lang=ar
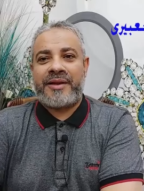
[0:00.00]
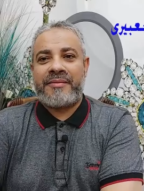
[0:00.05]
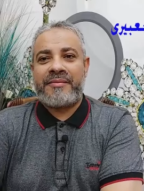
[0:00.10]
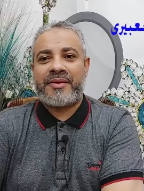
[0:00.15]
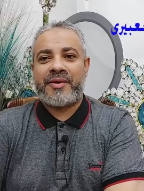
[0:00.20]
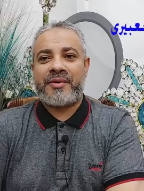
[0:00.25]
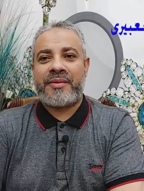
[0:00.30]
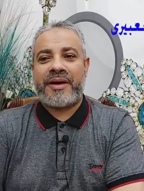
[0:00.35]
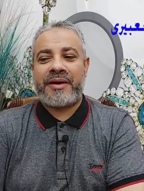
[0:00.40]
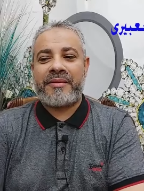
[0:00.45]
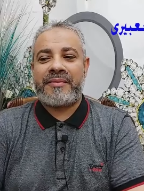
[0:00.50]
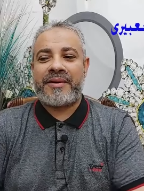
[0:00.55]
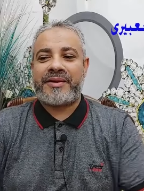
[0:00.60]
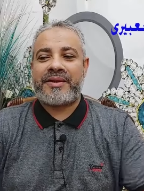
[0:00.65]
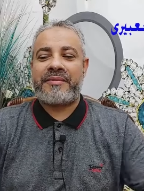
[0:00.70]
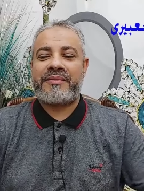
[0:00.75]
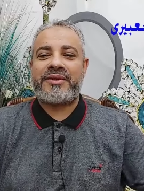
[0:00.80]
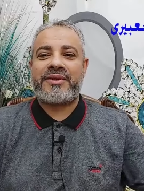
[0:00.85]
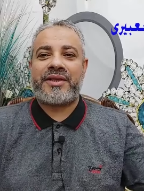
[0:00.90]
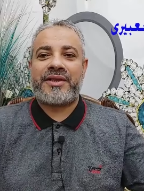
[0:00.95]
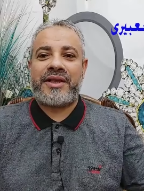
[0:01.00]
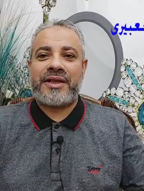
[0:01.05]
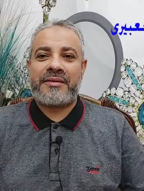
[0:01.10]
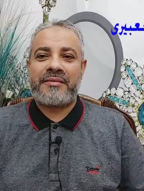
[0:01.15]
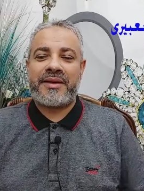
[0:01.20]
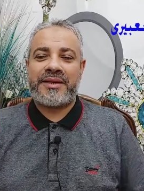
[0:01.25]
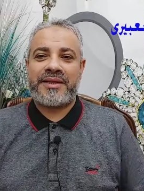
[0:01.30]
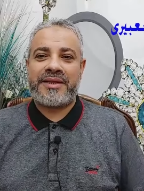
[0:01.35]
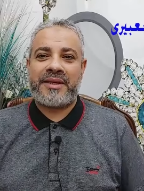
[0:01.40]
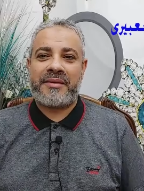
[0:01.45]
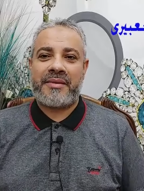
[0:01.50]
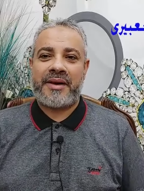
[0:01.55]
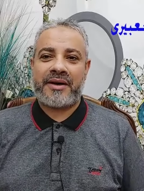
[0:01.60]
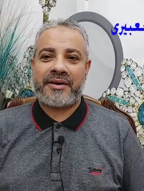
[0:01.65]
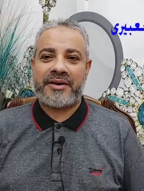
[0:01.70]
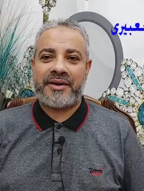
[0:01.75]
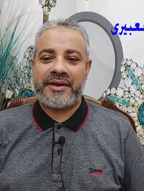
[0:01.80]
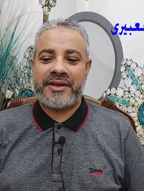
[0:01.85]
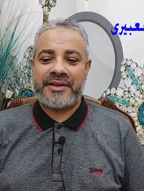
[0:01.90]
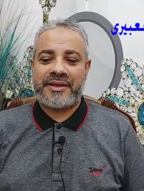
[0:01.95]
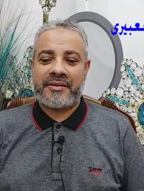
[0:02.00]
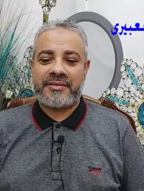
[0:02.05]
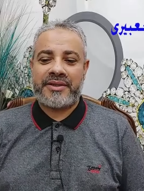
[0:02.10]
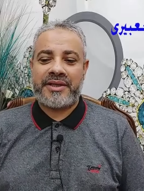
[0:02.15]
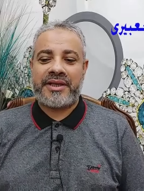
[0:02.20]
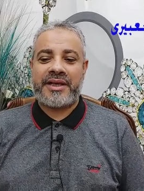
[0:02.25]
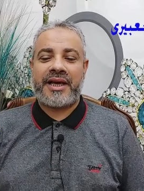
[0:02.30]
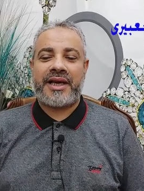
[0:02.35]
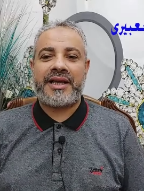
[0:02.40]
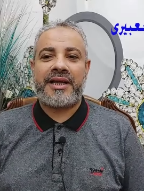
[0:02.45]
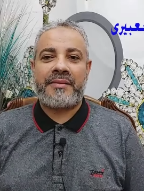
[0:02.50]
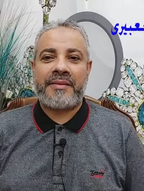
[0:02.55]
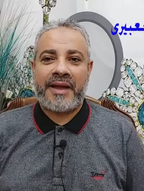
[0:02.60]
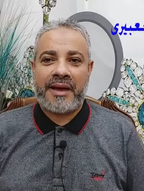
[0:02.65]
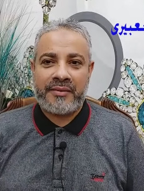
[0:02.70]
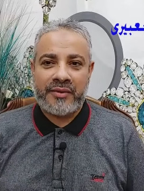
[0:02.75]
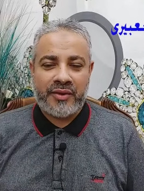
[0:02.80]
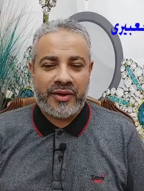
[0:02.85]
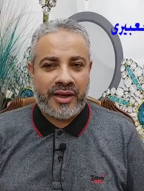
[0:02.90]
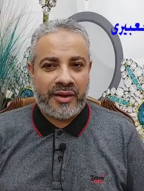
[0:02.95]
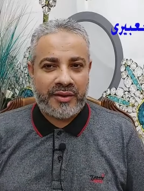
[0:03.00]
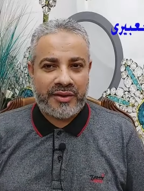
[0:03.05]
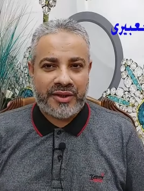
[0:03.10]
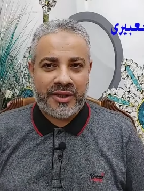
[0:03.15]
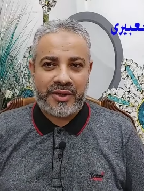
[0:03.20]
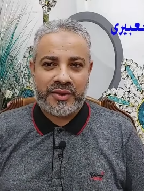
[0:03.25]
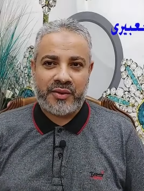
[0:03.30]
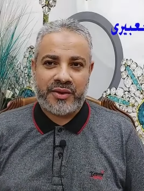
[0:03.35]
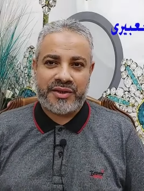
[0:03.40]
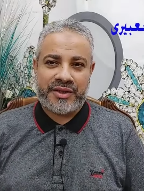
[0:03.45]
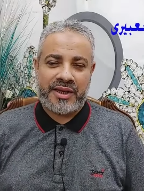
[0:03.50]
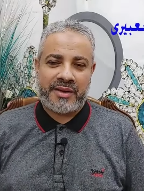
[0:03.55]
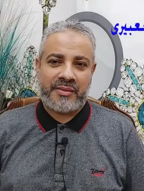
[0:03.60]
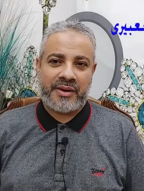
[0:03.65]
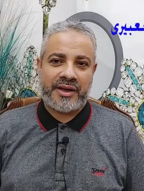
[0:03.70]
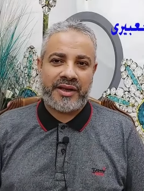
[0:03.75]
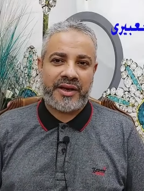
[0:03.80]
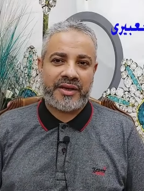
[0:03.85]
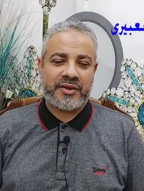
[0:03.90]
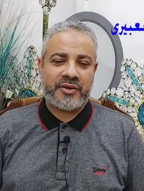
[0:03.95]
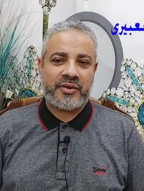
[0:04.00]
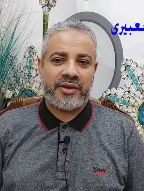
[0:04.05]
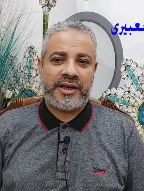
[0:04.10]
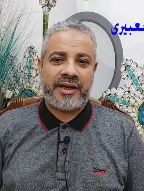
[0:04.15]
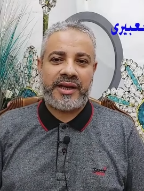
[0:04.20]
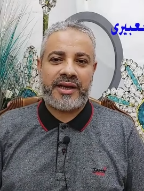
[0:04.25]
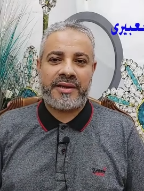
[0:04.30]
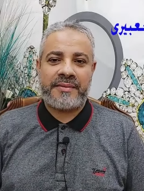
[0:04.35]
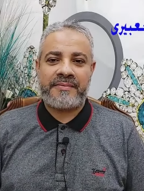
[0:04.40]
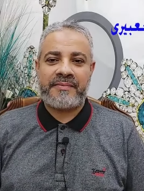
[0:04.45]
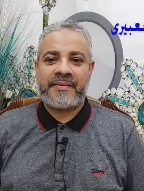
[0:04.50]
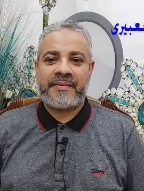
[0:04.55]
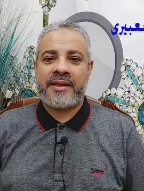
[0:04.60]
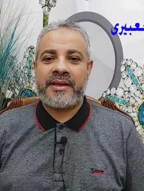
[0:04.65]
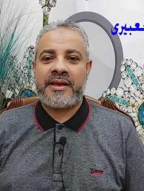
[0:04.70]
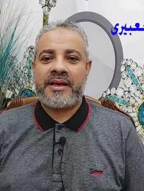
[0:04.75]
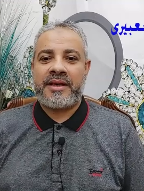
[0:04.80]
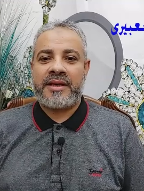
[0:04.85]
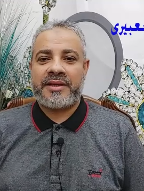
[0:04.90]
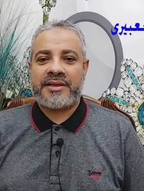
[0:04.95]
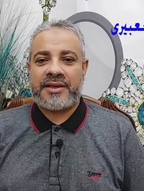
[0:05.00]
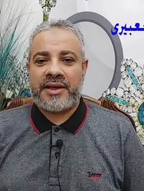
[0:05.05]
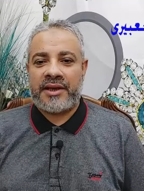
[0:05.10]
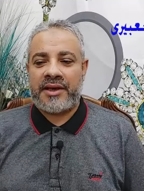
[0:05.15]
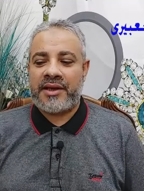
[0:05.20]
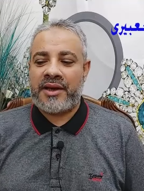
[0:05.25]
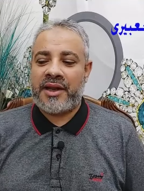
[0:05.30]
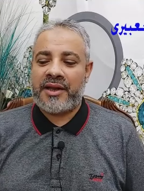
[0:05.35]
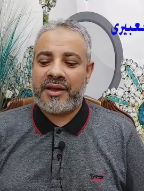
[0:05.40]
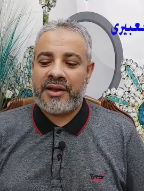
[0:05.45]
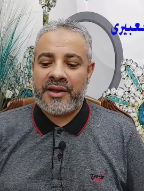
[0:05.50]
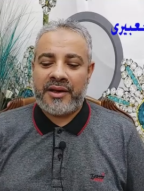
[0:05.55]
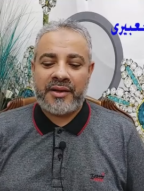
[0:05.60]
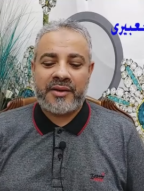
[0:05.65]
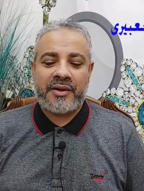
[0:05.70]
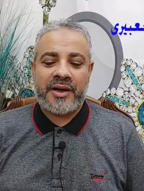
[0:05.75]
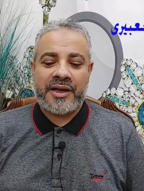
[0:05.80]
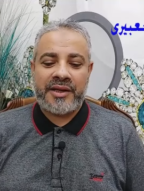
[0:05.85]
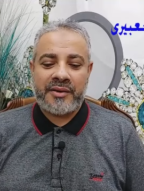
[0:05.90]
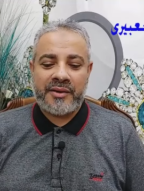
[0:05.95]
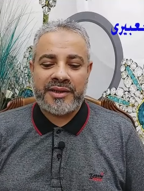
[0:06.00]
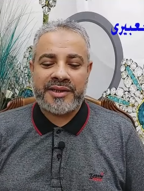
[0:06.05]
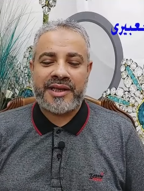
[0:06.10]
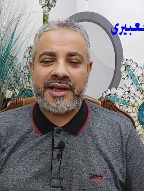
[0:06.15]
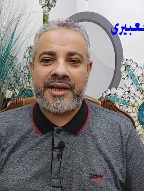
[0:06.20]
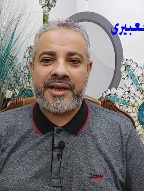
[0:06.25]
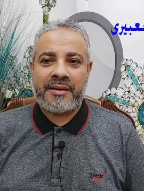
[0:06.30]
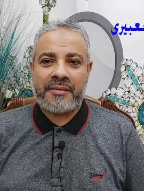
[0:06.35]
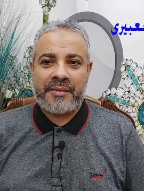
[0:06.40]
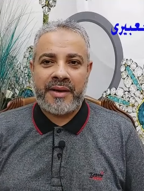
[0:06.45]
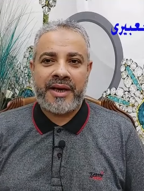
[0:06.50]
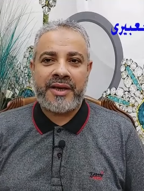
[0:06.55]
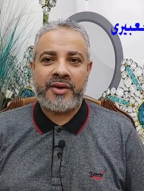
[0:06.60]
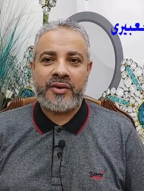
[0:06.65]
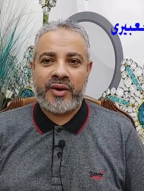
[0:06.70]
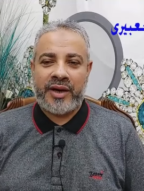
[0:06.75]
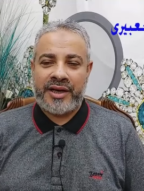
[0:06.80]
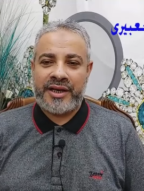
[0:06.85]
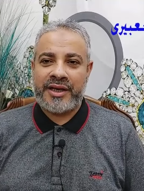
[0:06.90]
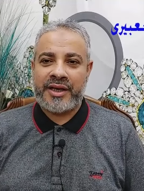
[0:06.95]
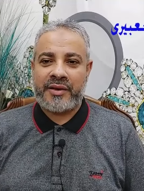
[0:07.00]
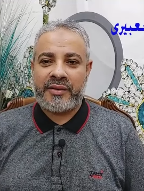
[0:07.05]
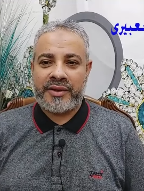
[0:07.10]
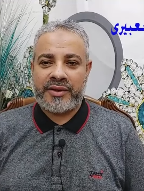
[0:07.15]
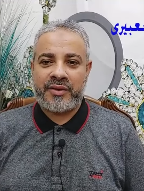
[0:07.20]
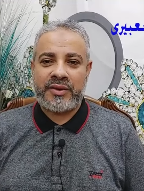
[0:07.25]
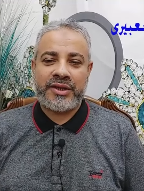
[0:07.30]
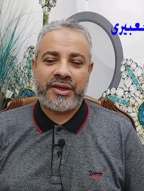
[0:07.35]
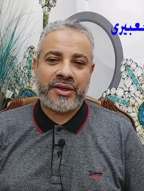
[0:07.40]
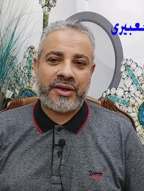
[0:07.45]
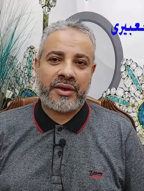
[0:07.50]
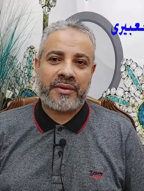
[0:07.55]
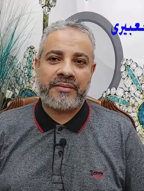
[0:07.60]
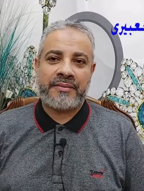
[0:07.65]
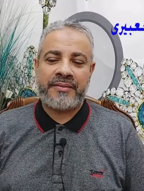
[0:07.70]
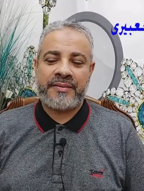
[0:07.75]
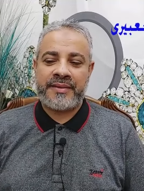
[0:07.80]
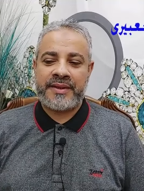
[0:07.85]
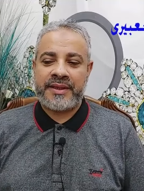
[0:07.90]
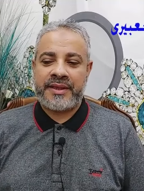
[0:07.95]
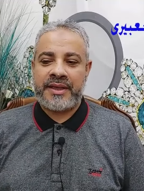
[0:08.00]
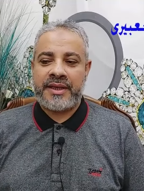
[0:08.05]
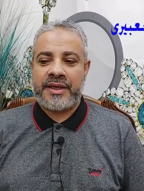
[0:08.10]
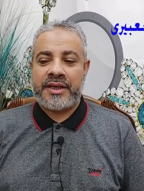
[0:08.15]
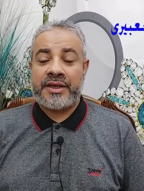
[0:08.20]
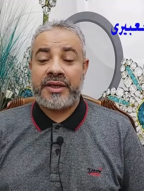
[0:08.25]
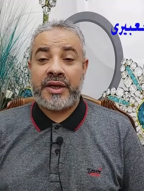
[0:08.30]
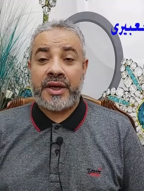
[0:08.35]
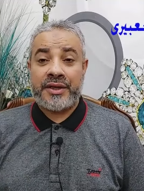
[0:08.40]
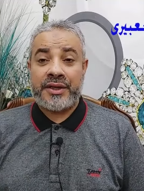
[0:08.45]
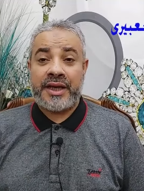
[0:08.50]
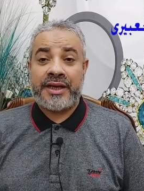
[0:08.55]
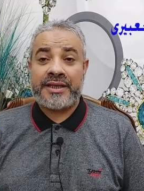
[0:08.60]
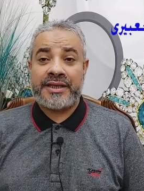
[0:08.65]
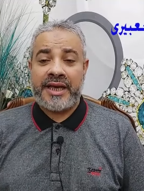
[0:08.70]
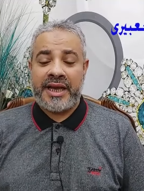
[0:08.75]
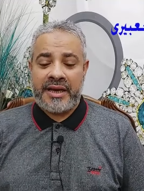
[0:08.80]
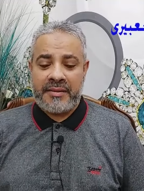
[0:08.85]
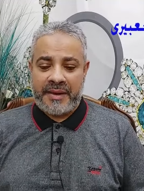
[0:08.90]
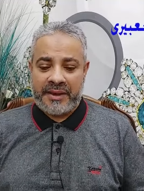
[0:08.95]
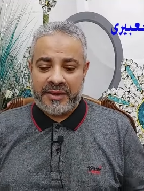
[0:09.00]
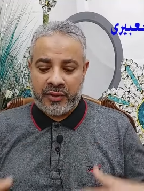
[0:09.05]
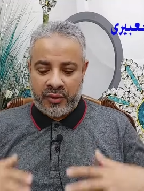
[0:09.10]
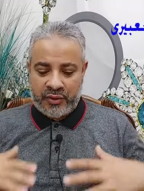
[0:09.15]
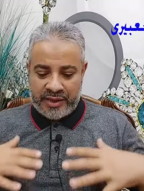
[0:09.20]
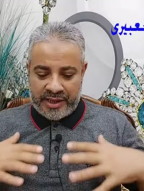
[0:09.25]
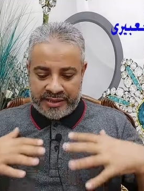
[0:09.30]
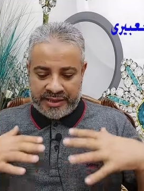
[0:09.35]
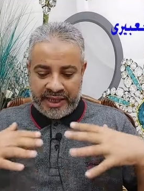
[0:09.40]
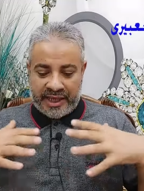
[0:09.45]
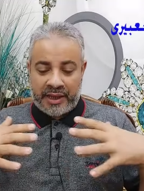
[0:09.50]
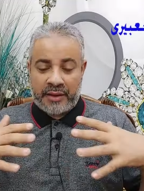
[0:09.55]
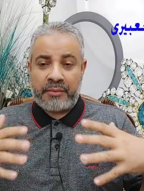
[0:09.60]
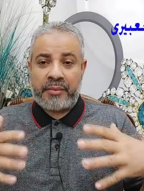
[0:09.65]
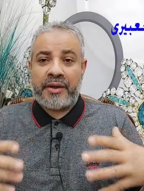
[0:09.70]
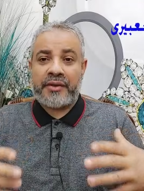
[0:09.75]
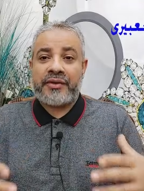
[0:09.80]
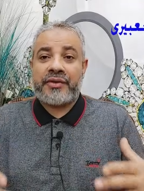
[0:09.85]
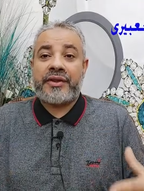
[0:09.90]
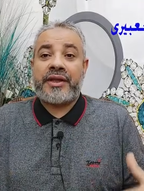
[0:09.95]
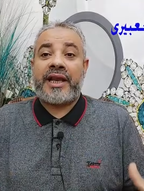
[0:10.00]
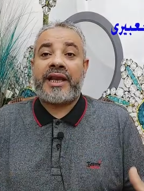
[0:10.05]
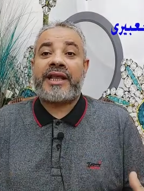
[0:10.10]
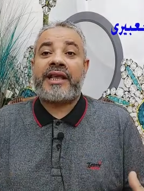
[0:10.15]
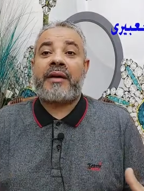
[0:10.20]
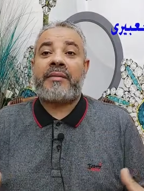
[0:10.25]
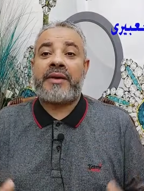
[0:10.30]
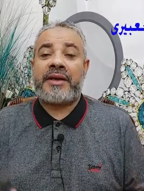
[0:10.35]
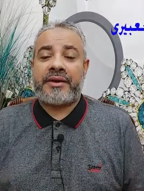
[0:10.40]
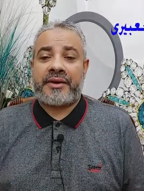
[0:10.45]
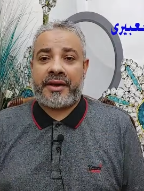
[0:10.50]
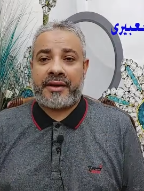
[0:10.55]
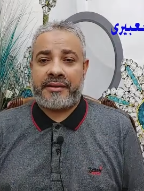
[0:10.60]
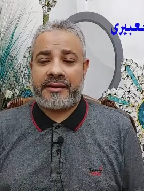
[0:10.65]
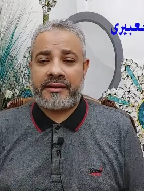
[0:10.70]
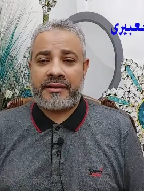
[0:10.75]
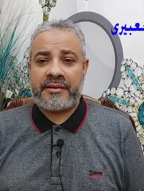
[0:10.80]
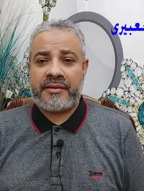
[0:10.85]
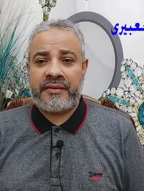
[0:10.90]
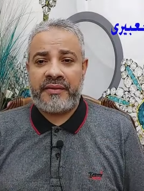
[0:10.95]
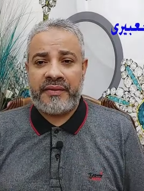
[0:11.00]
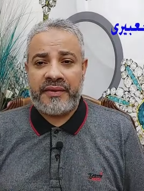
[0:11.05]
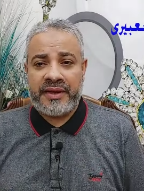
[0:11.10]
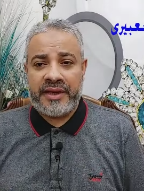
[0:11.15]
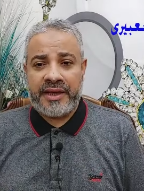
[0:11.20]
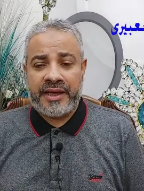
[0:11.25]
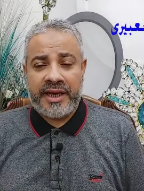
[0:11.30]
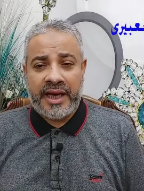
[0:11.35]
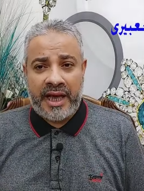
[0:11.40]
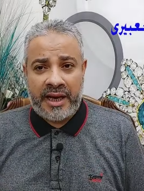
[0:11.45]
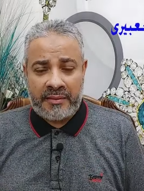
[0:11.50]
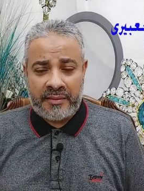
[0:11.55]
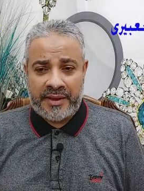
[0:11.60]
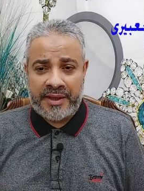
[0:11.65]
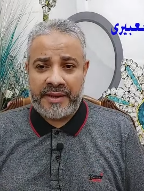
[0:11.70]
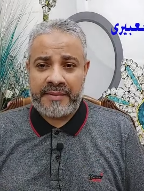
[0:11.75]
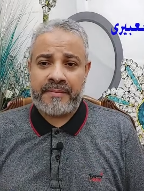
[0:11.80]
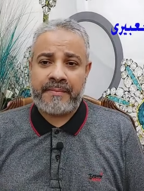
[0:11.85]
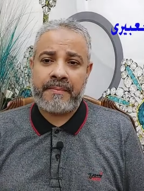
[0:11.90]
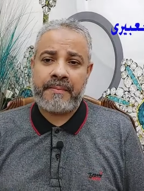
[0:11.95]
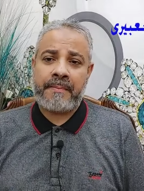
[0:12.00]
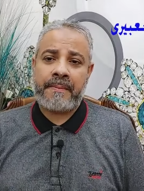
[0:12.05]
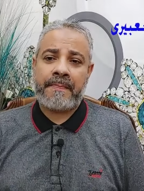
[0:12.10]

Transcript: أهلا بكم أحبتي من جديد مازلنا مع قناة تفسير الأحلام الحمد لله والصلاة والسلام على رسول الله صلى الله عليه وسلم أيها الإخوة الكرام النهاردة هنتكلم عن رؤية البطن الكبيرة في المنام